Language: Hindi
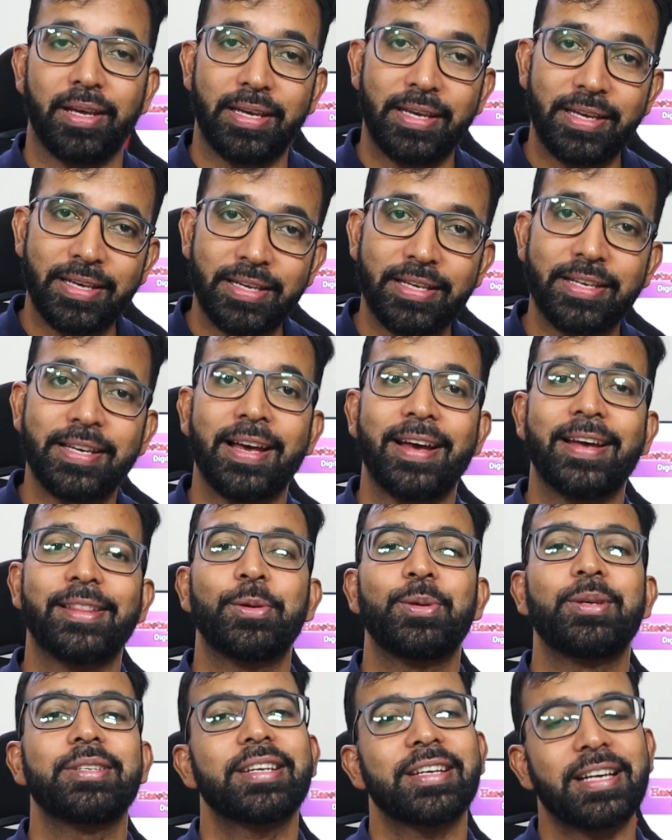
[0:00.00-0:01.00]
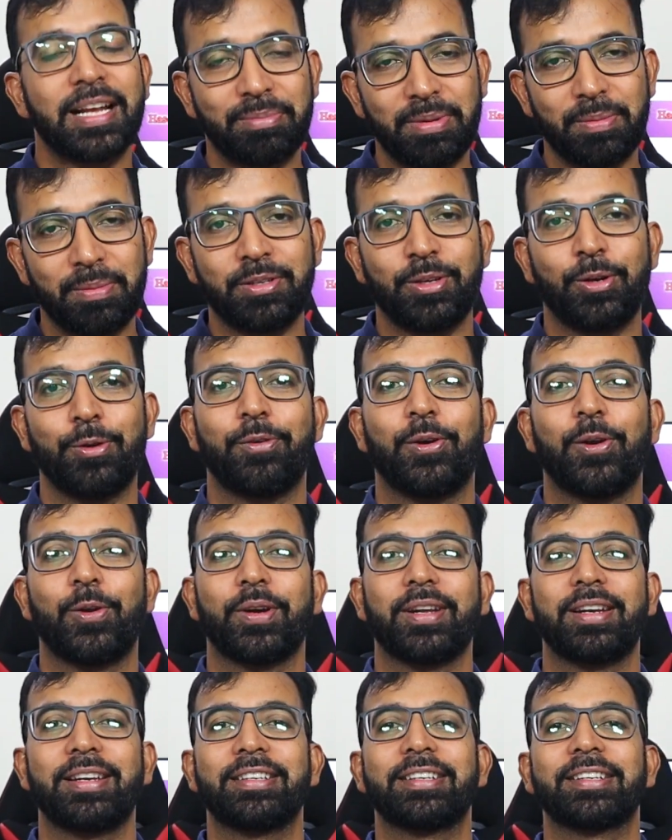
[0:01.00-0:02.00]
नहीं किया है तो इंस्टाग्राम पर भी जरूर
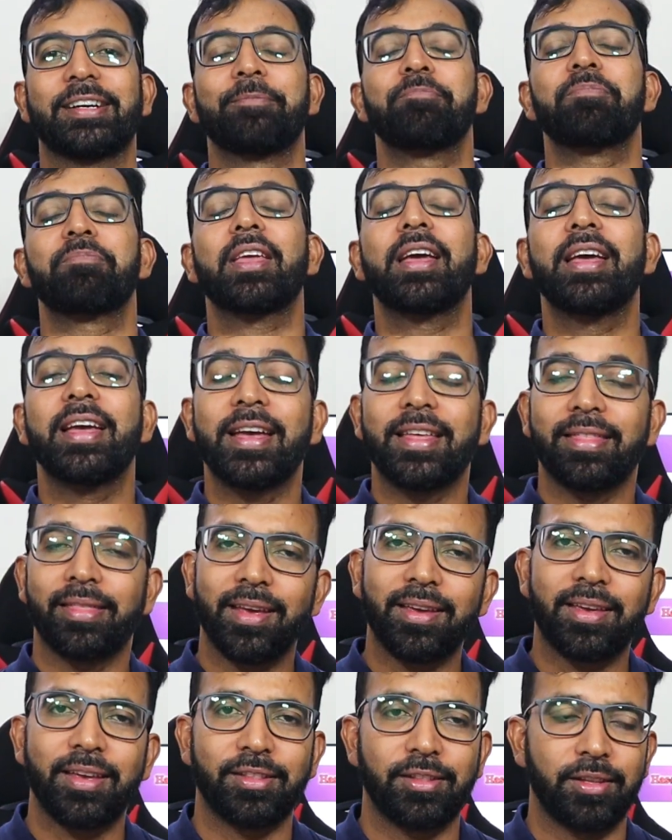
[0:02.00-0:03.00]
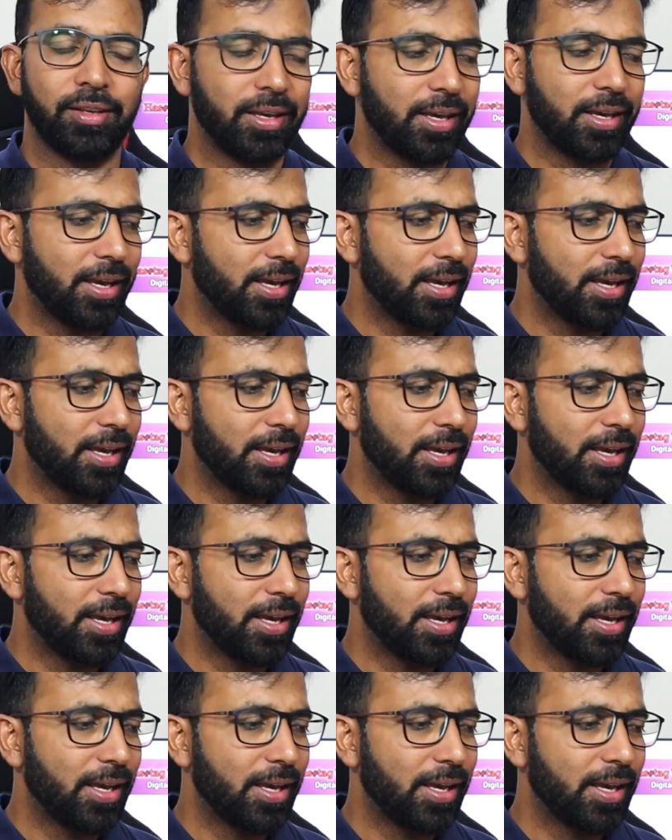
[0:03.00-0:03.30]
फॉलो कर लीजिएगा देखिए